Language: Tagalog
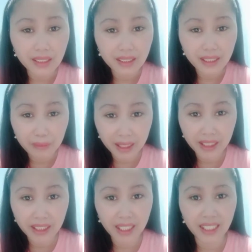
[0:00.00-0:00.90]

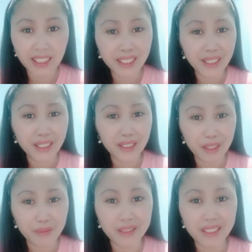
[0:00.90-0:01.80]
naman na
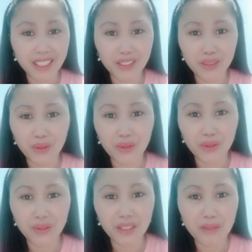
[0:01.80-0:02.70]
naibigkas ko
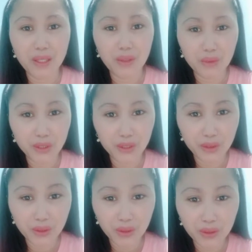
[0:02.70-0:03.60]
yung ibang words
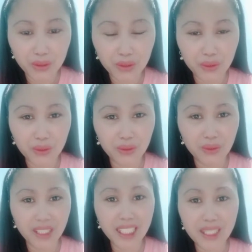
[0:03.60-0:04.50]
doon. So
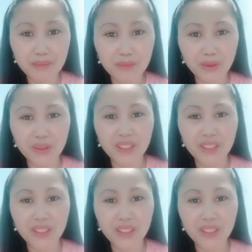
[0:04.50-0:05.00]
kung alam mo,